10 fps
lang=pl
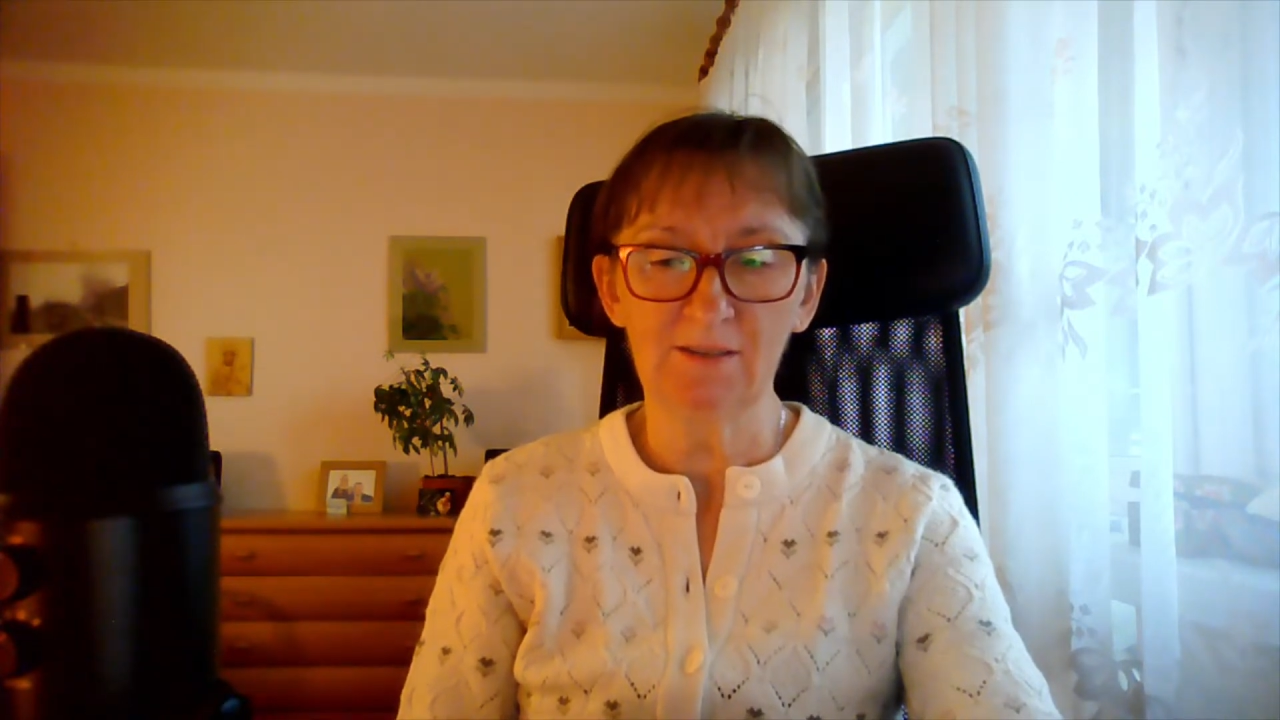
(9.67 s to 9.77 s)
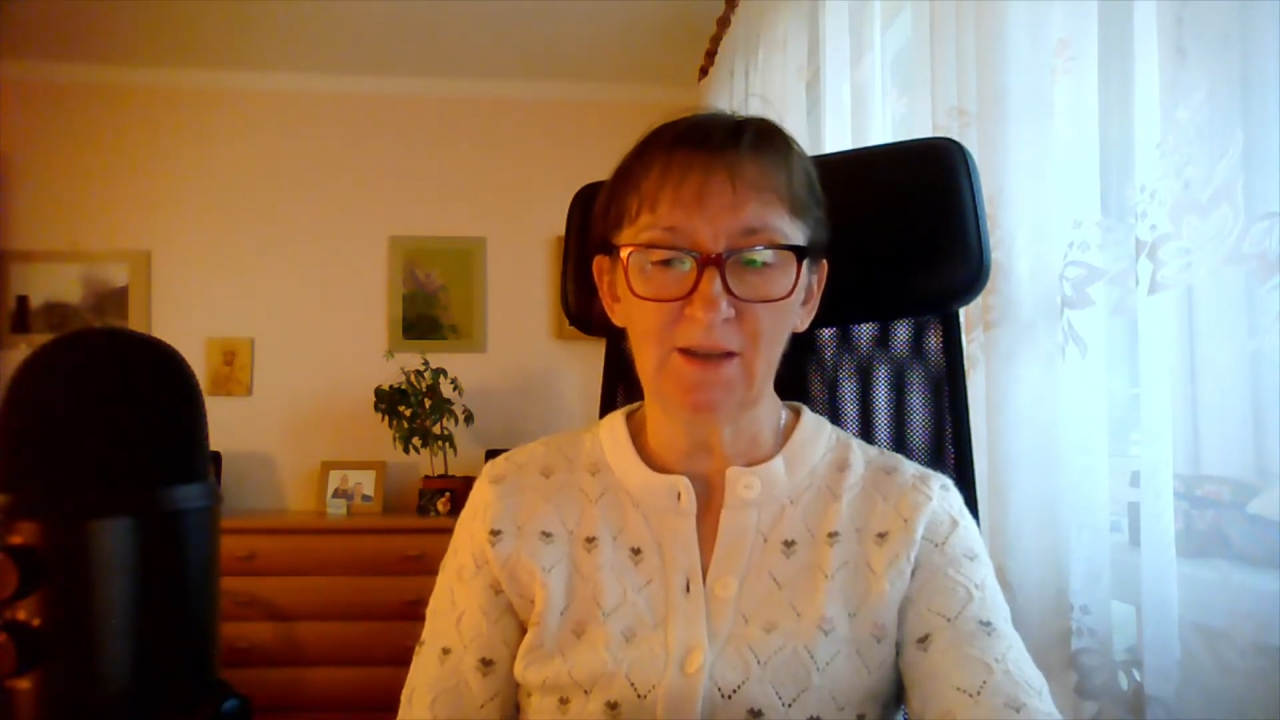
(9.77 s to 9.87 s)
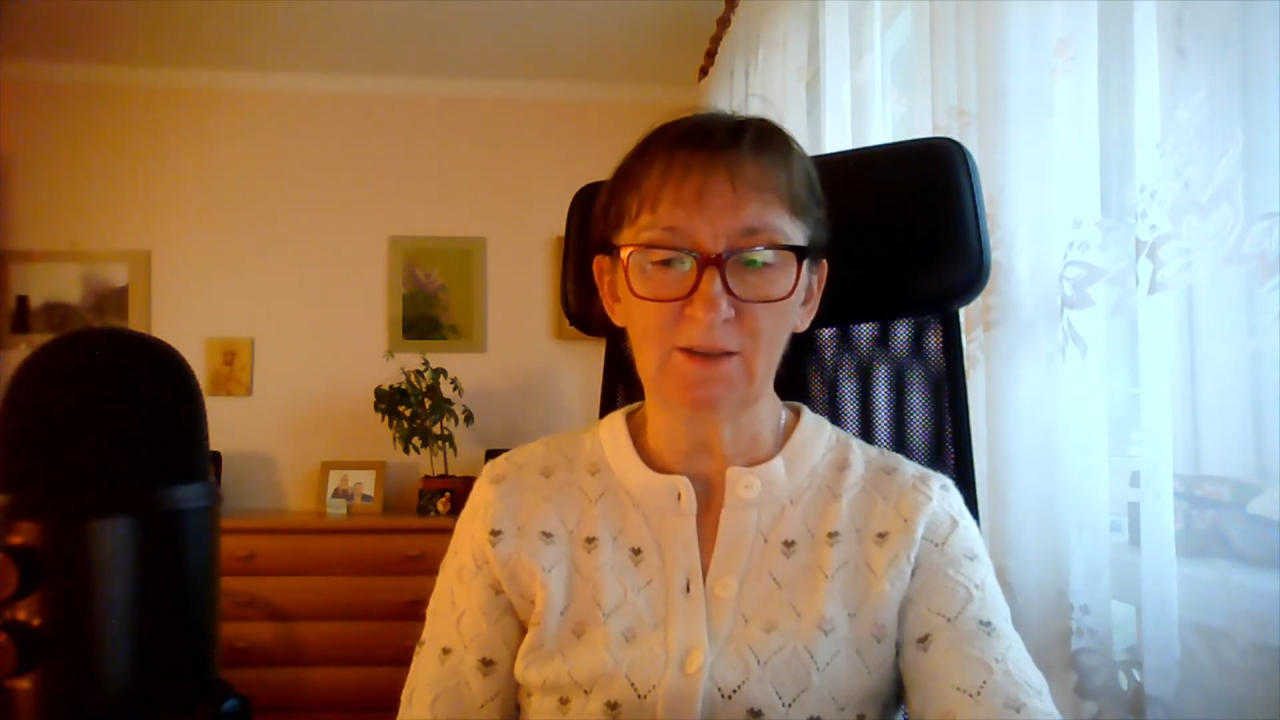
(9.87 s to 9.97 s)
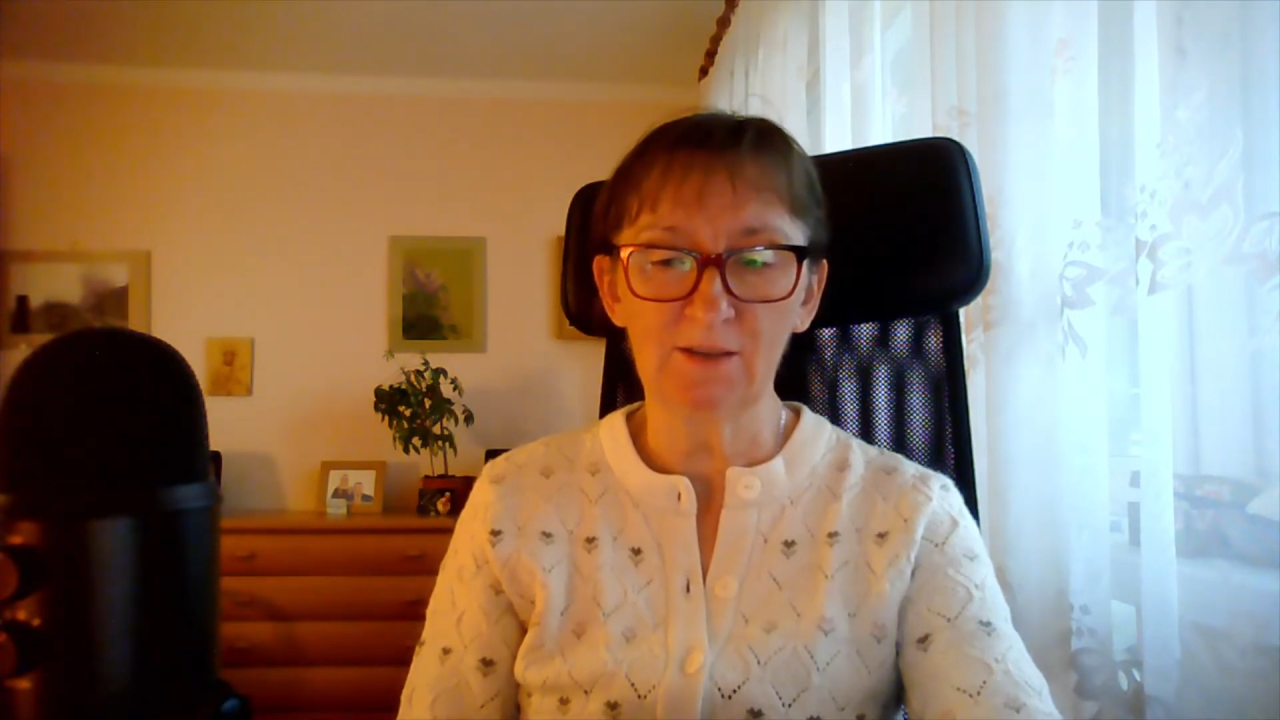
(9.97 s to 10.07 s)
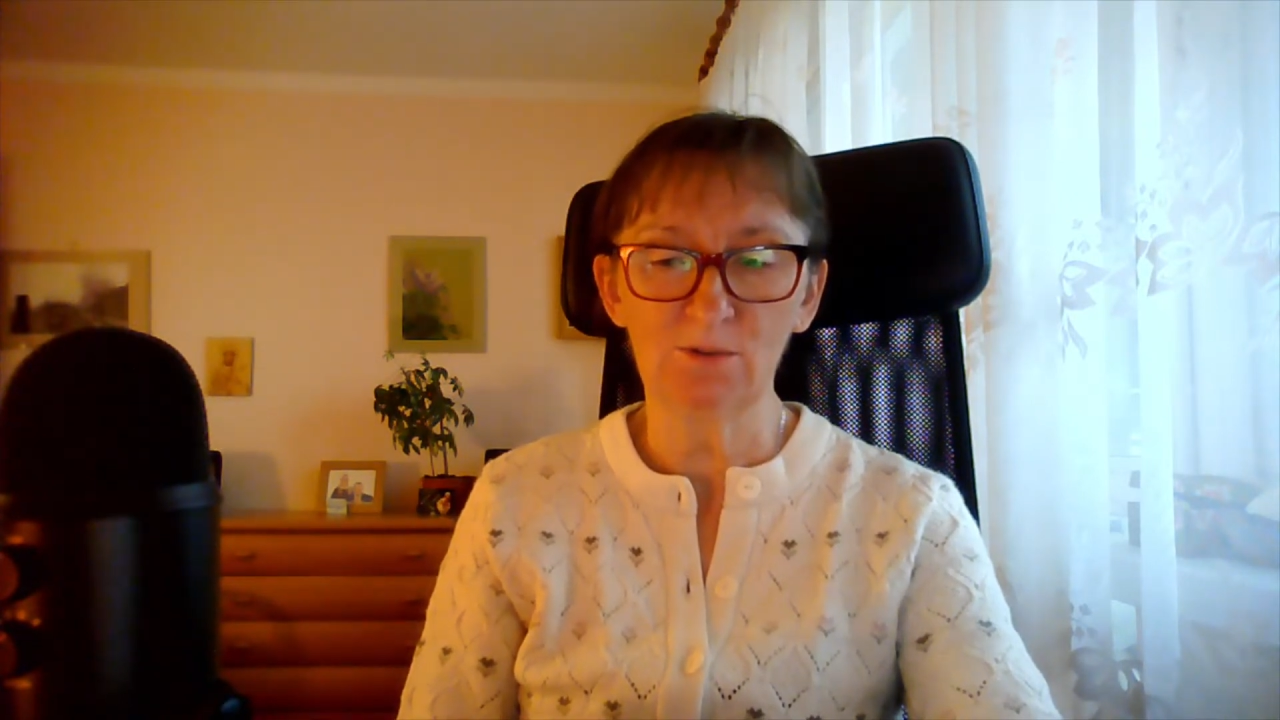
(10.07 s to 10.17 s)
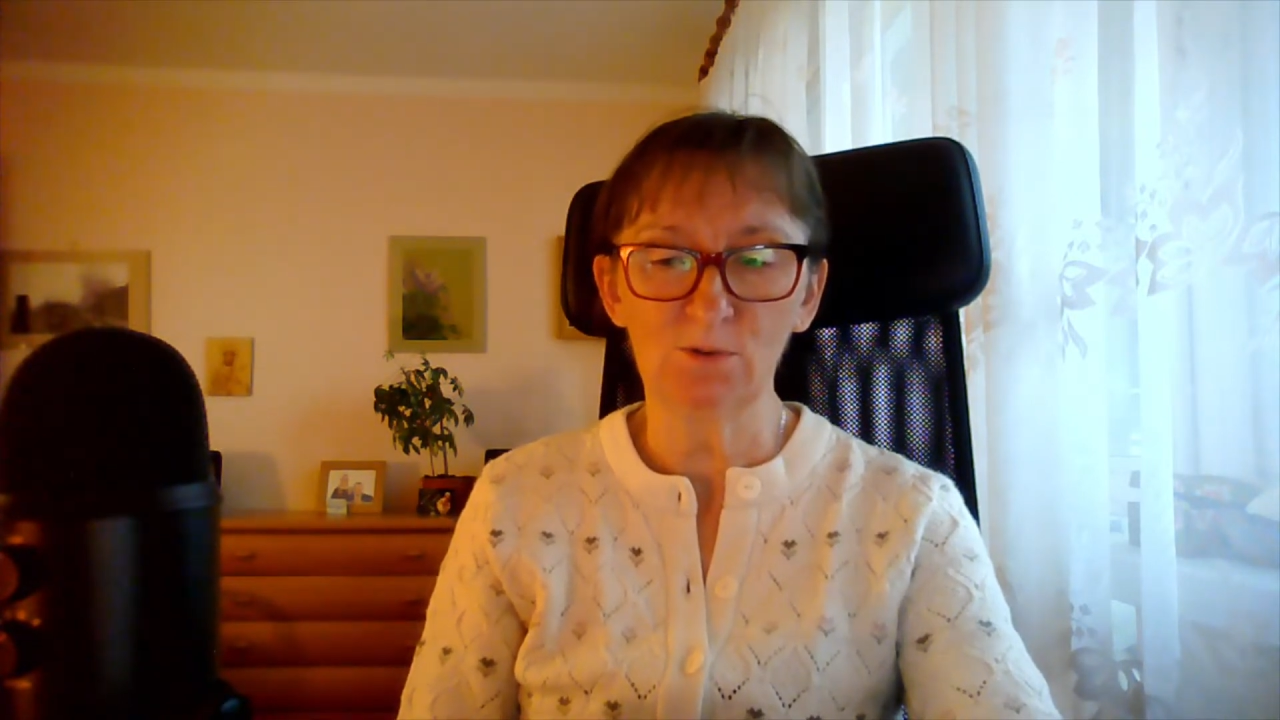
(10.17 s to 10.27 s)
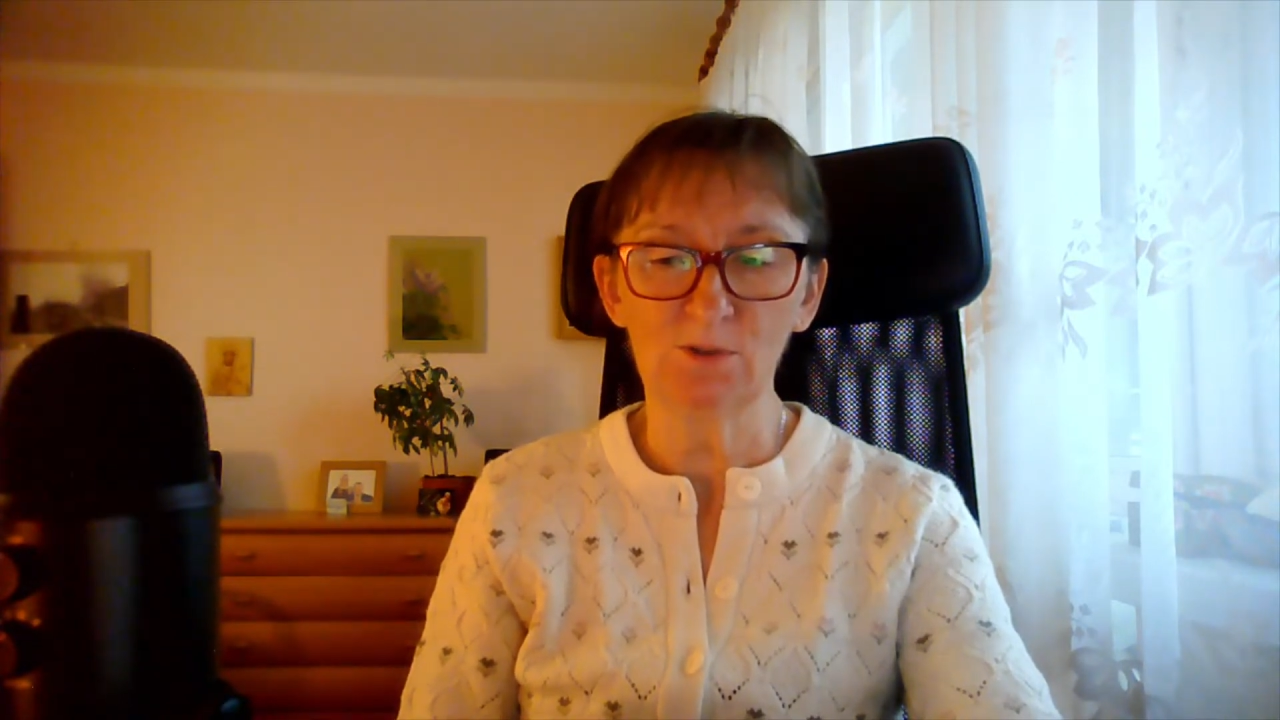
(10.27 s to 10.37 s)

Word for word: nas już